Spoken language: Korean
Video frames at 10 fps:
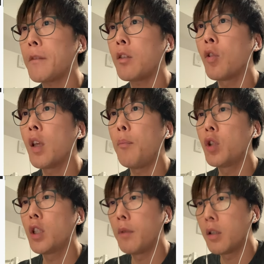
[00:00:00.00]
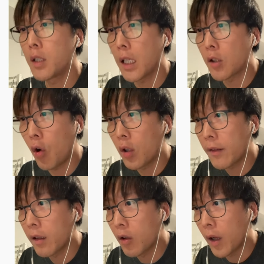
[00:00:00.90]
여기 보시면은 제가
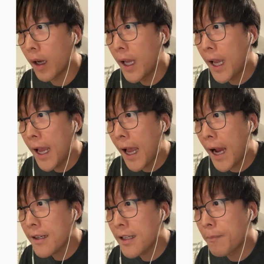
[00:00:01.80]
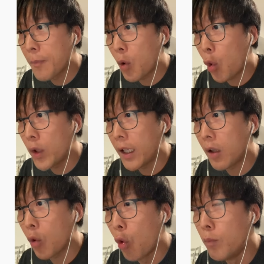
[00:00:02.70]
적어놨을 거야. 학습,
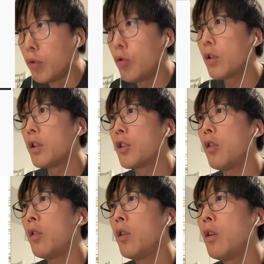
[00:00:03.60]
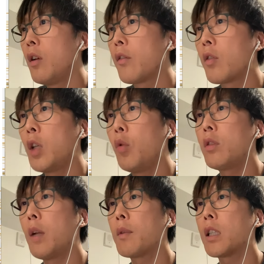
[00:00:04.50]
코딩, 공부, 그죠? 그래서
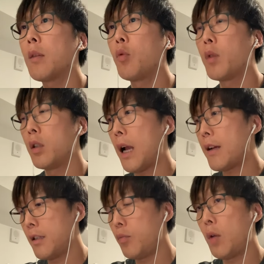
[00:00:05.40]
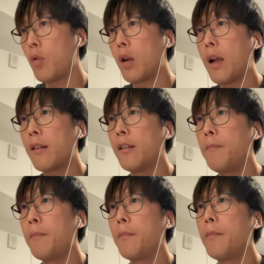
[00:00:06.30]
키워드를 한번 찾아보면 학습을 해볼까요? 학습,
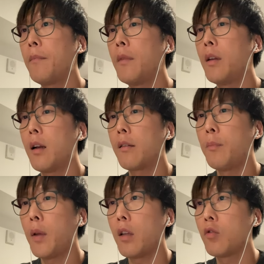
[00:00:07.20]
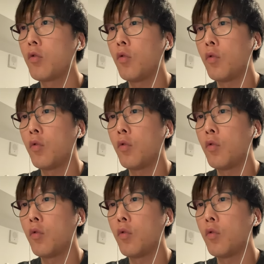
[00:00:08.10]
학습해가지고